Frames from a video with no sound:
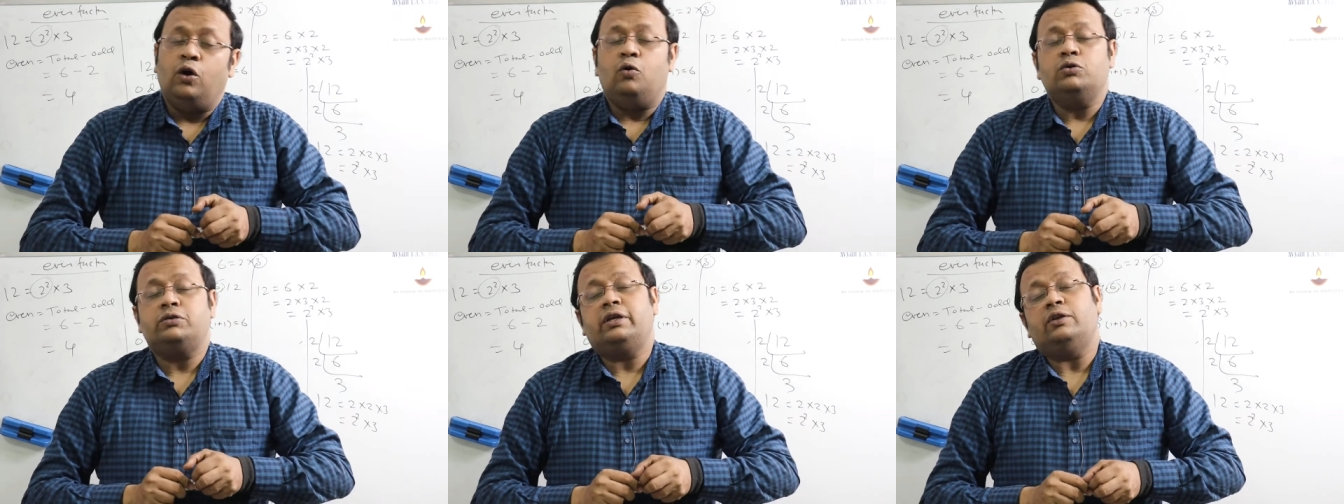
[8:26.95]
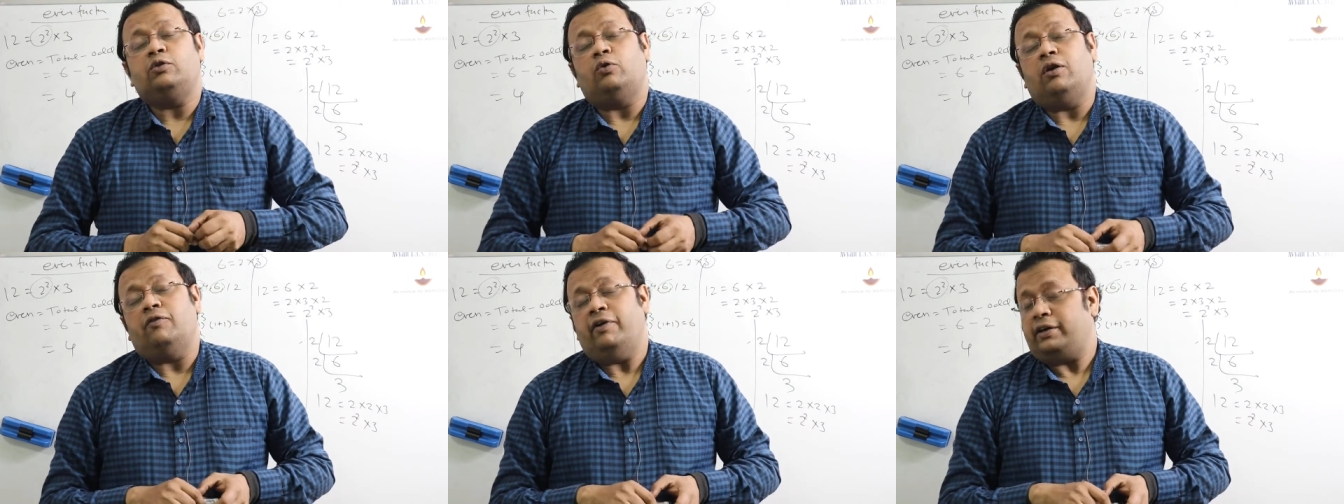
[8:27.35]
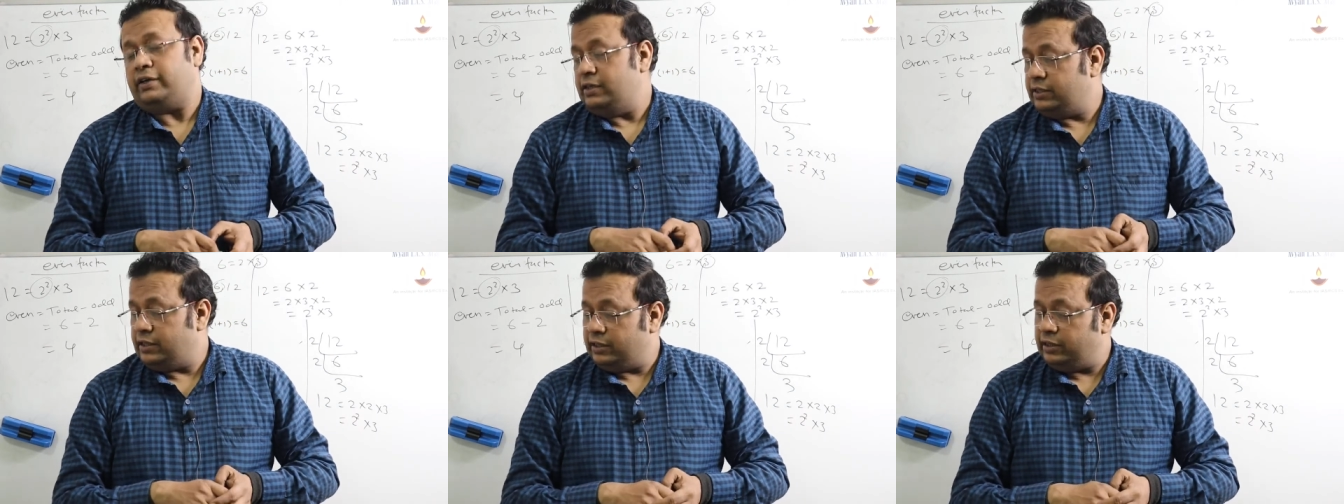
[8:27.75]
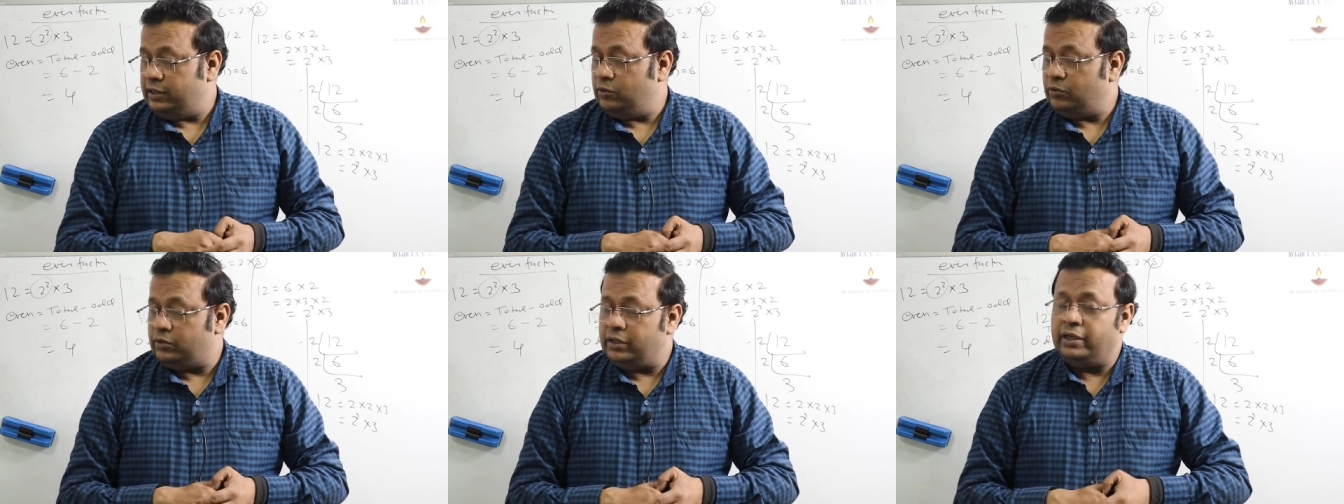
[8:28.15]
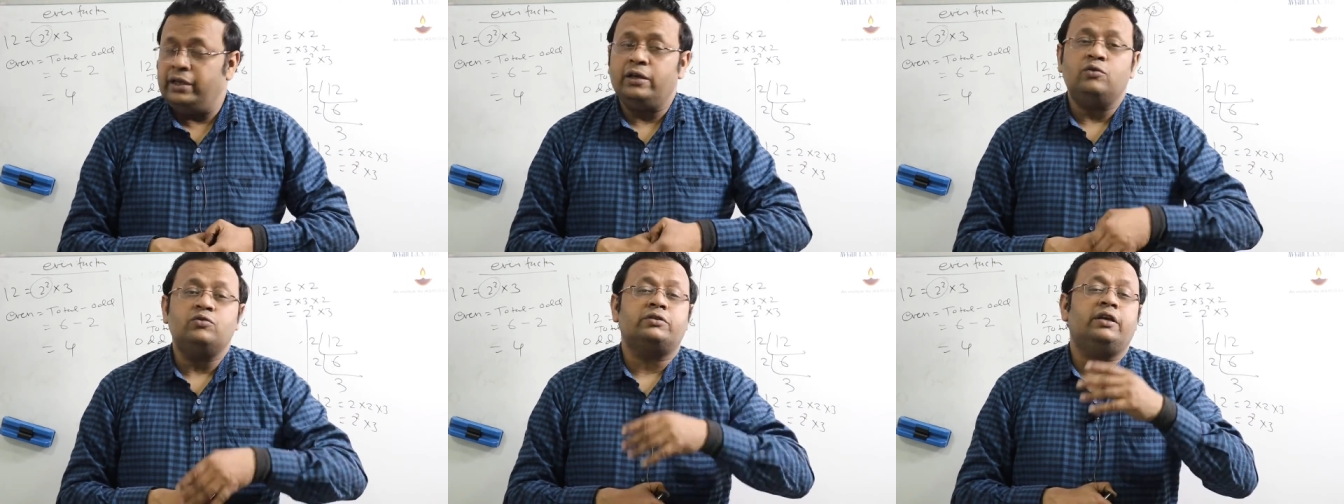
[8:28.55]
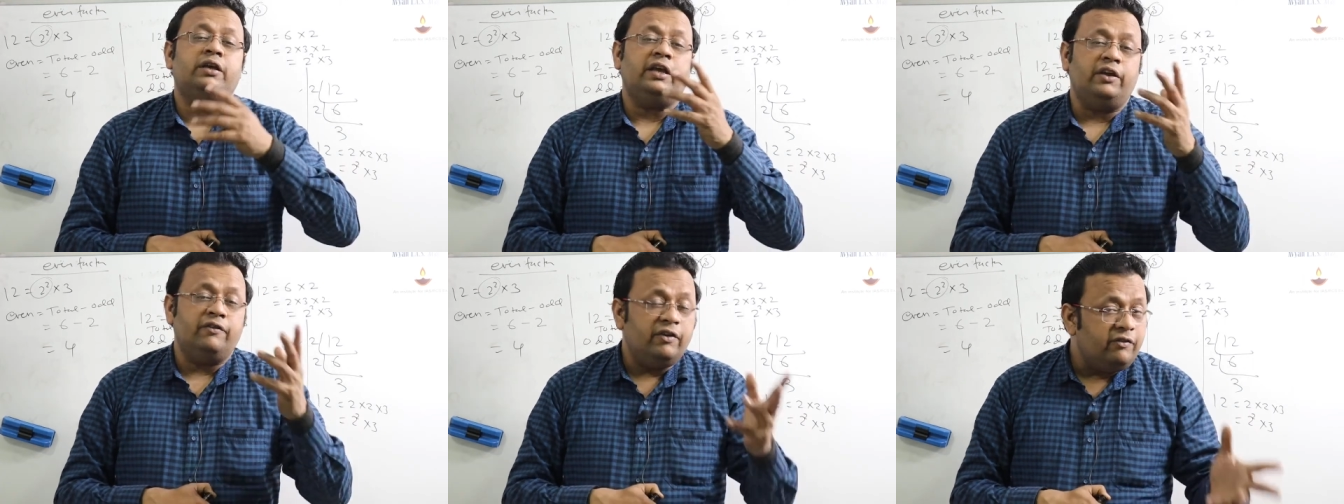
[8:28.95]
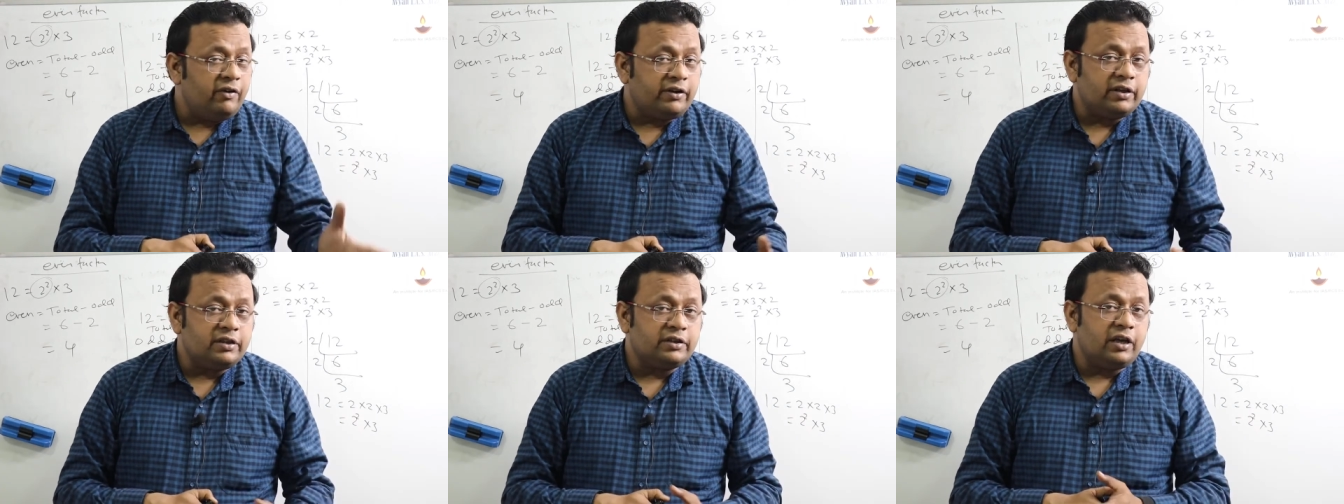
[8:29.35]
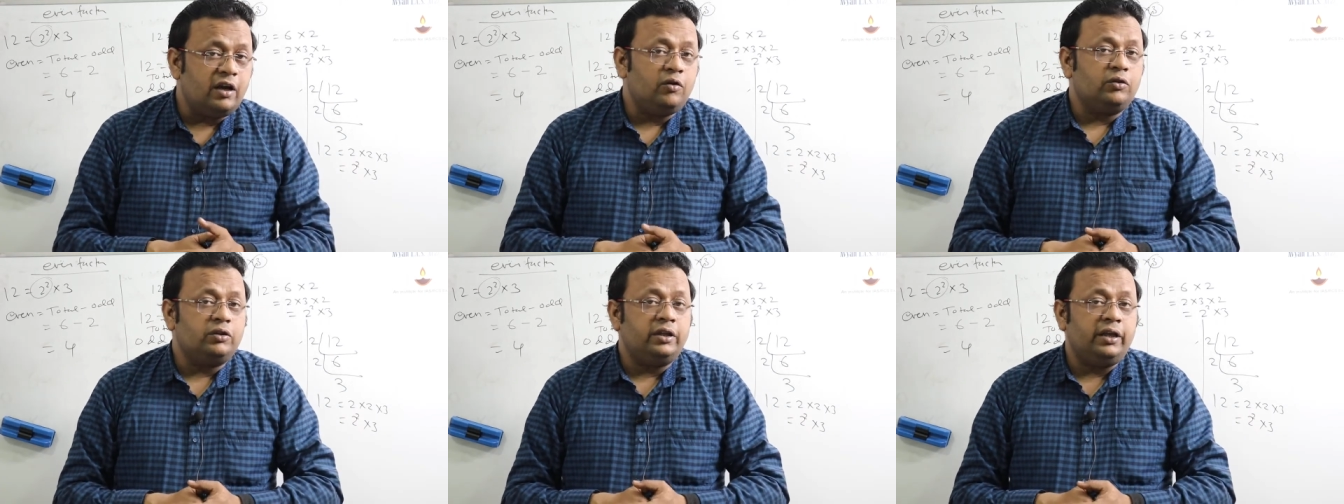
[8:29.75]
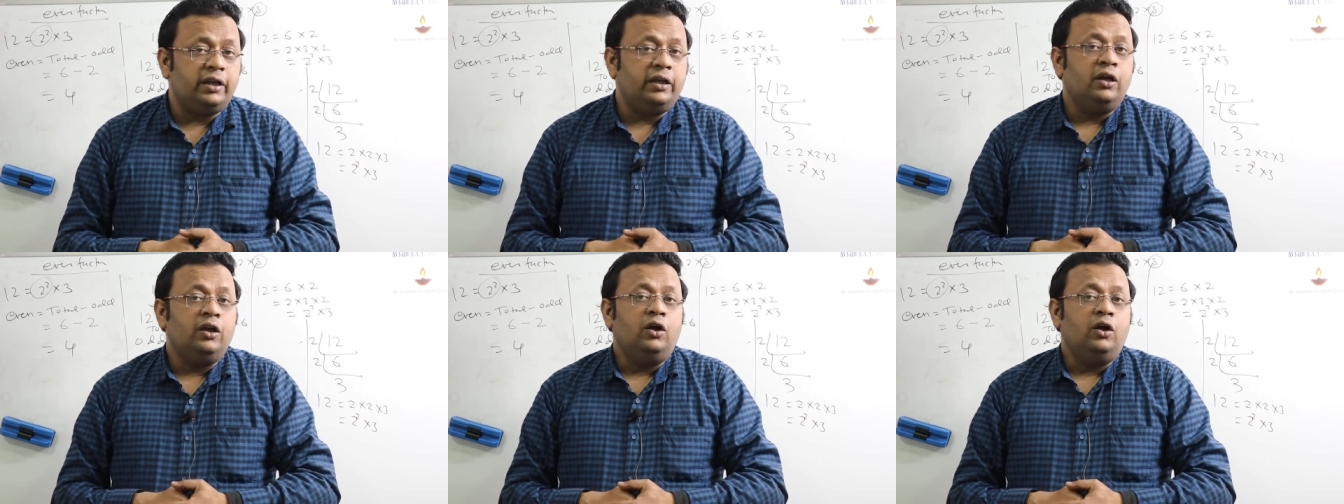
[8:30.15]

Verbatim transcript: उसके टोटल फैक्टर्स कितने होते हैं उसके इवन फैक्टर्स क्या होते हैं